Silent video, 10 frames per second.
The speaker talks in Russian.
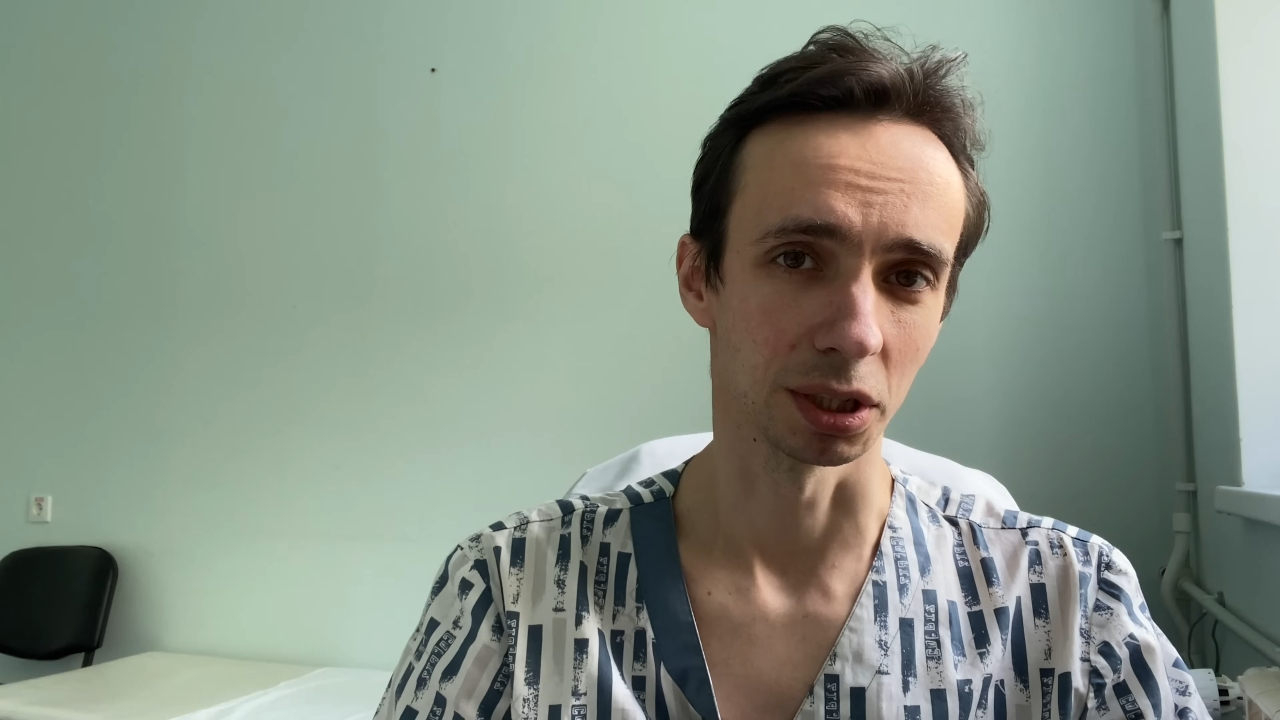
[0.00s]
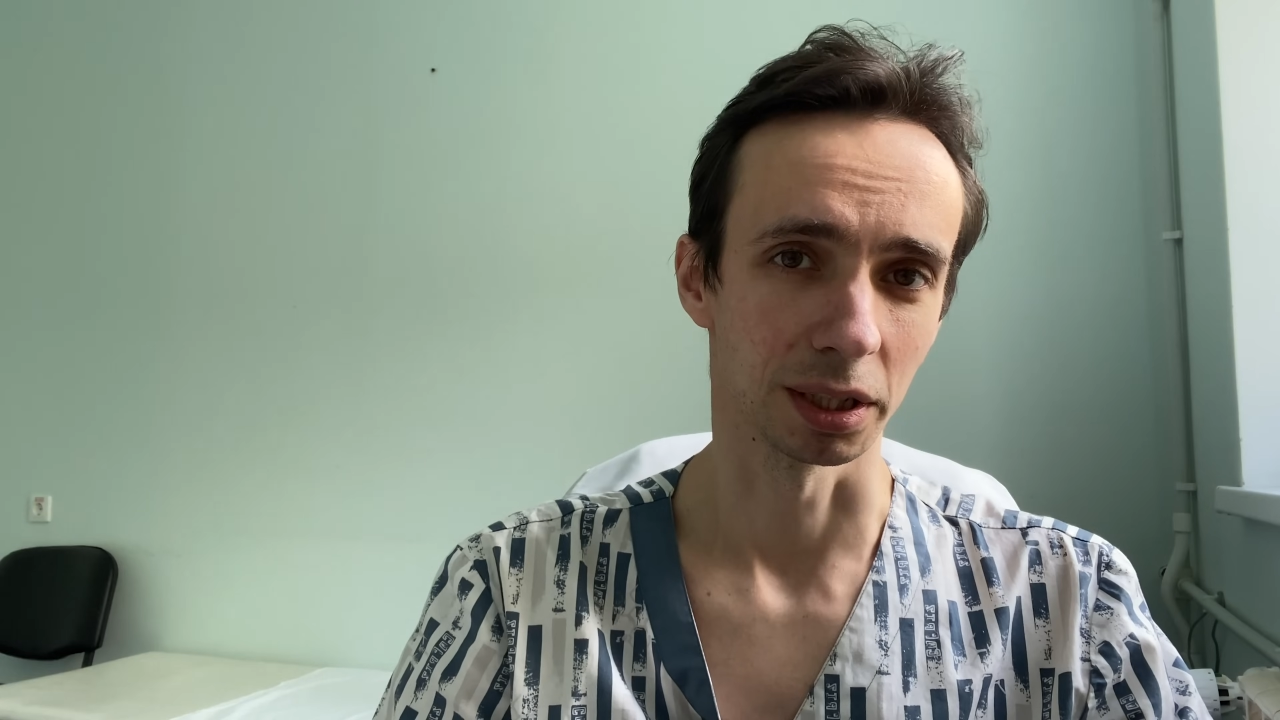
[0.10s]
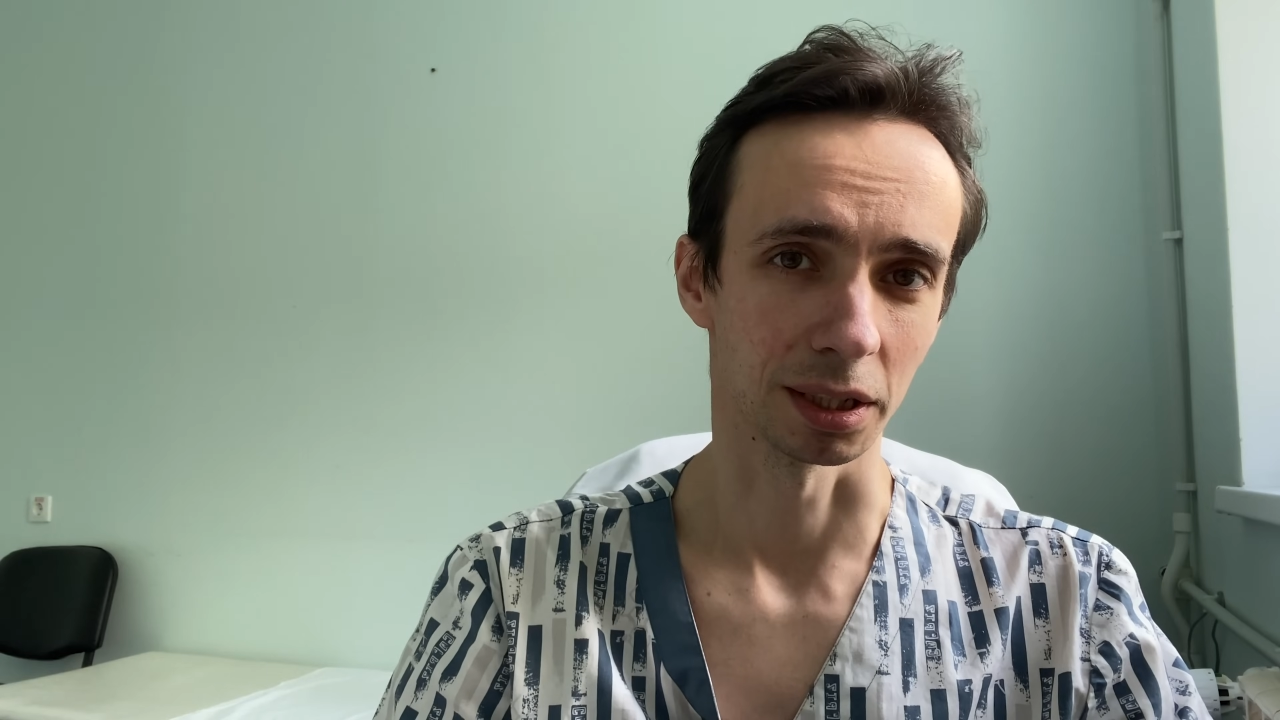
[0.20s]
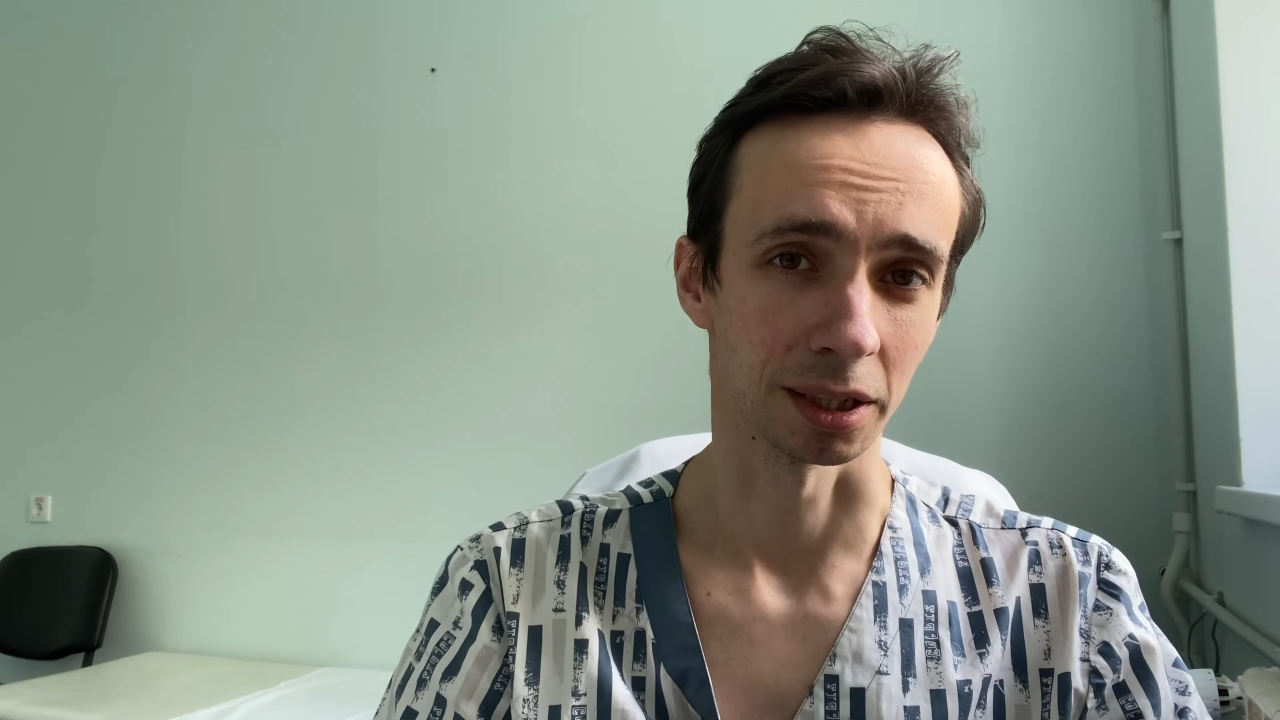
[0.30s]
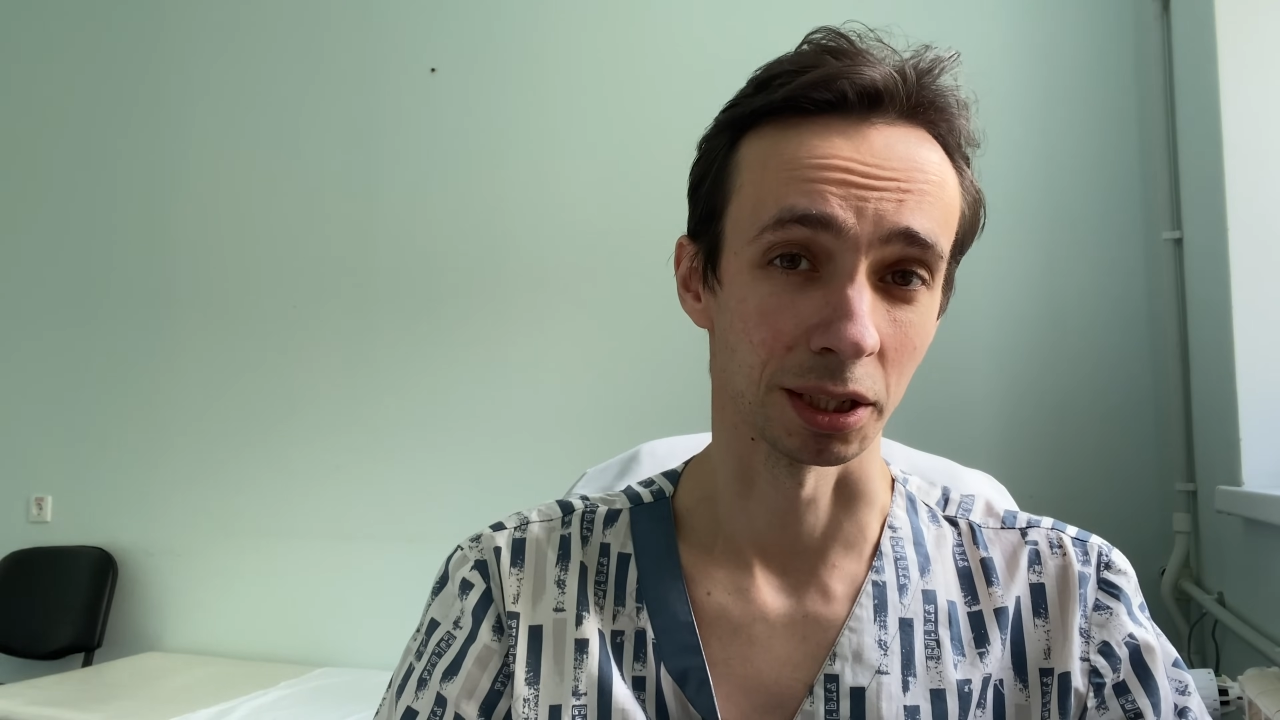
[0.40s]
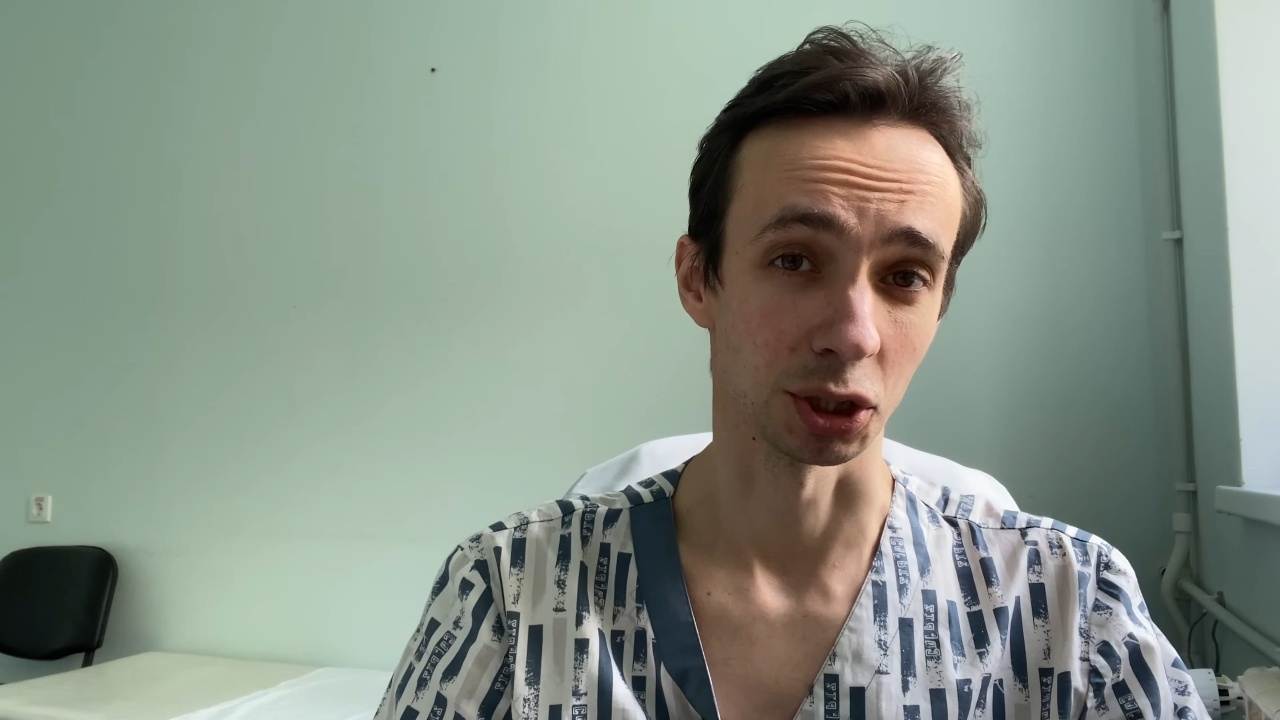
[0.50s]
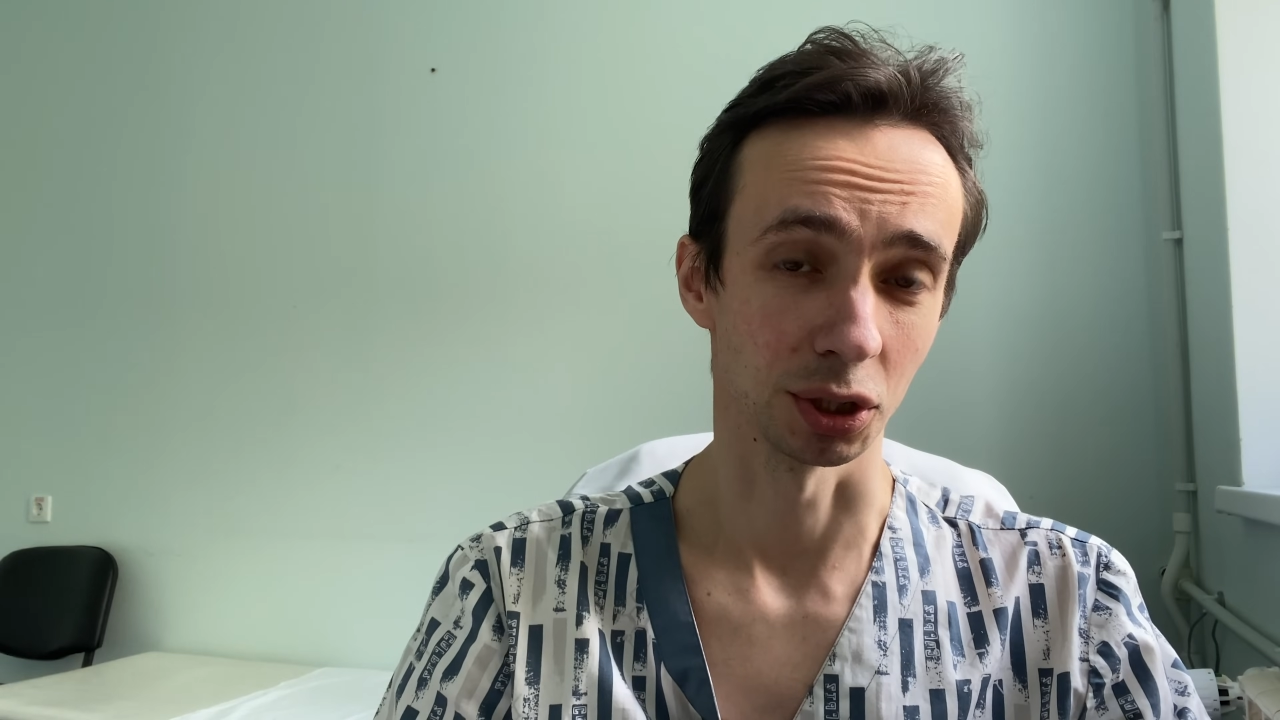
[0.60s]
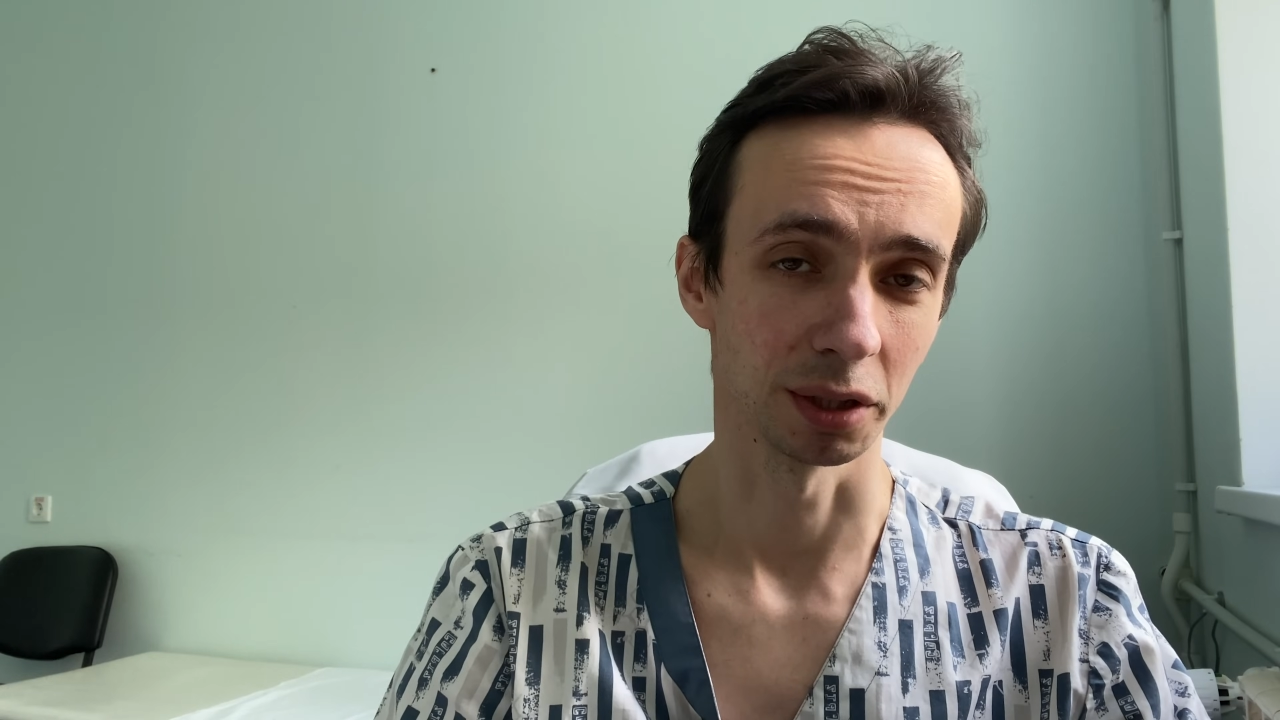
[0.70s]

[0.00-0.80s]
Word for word: наверное, раньше,